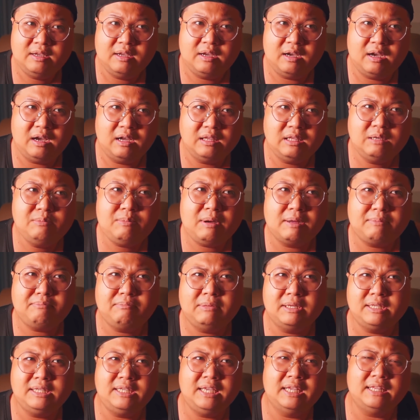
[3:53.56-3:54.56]
à, nhưng mà
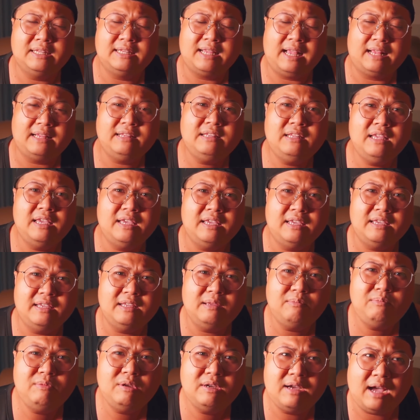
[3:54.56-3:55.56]
mình nhìn ảnh thì
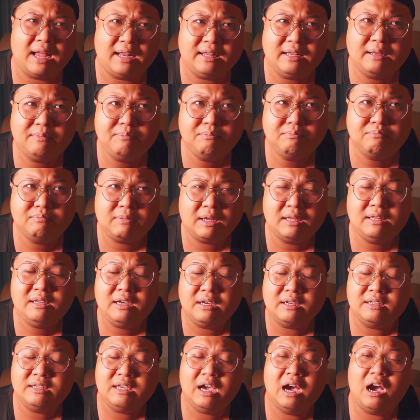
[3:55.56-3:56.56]
giống như ảnh đã, đã
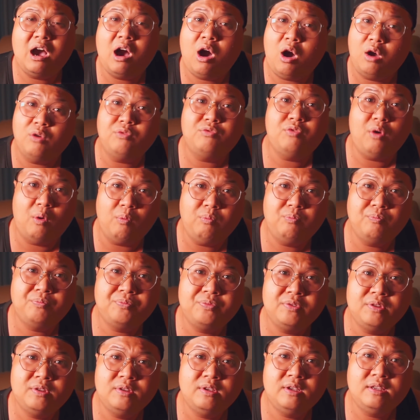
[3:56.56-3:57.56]
dần dần hồi phục
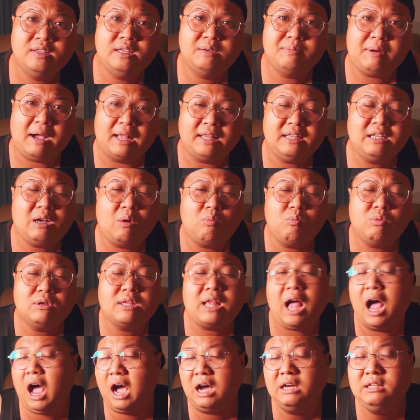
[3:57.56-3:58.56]
nhưng mà ảnh không có
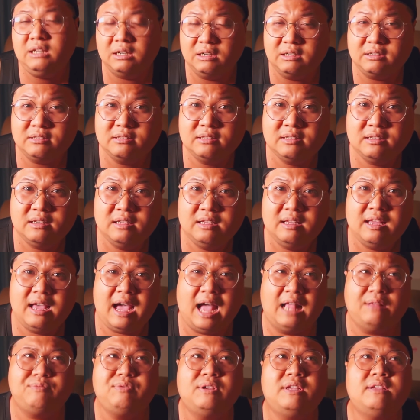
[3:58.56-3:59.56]
thở được
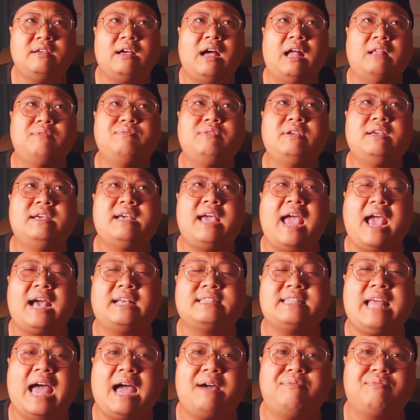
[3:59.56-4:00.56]
ảnh phải ảnh phải
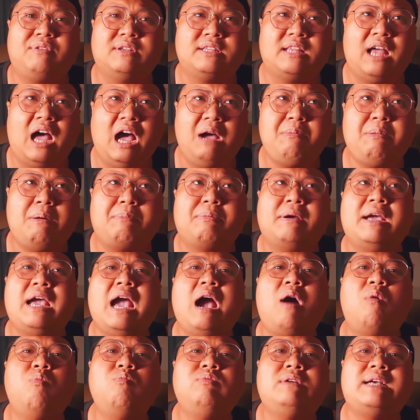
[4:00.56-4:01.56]
khạc đàm mà thở bằng cái
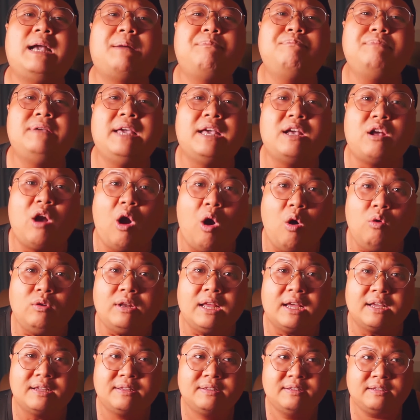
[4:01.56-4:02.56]
ống cắm ngay cổ
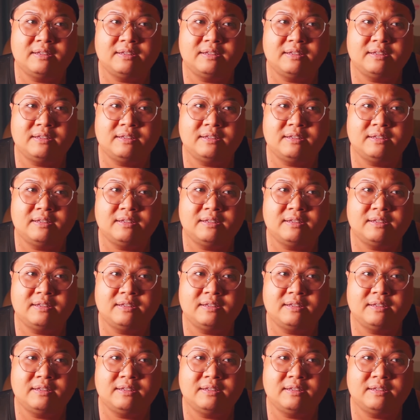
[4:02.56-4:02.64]
nè